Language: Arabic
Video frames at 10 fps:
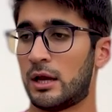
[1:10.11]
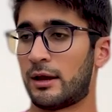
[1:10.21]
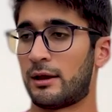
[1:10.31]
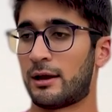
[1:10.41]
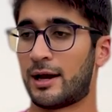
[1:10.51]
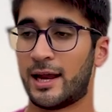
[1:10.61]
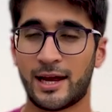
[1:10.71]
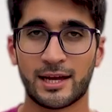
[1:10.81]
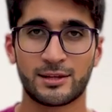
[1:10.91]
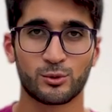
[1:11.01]
آه، على
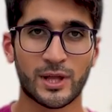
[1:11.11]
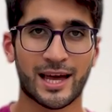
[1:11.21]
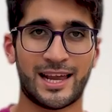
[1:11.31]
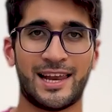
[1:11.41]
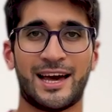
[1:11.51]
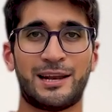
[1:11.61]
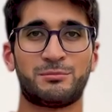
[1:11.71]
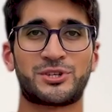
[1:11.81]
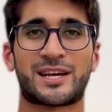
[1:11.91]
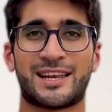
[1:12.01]
حياتي ودخل على العالم
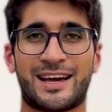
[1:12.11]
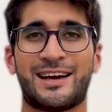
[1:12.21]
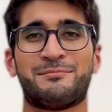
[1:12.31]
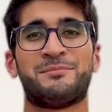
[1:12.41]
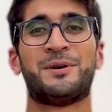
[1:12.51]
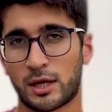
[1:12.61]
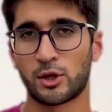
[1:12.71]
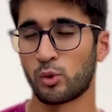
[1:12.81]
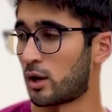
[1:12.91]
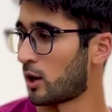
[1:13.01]
بشكل عام
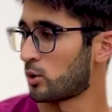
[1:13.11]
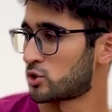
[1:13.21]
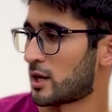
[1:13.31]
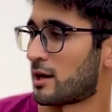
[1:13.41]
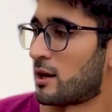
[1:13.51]
هذا هو اول سؤال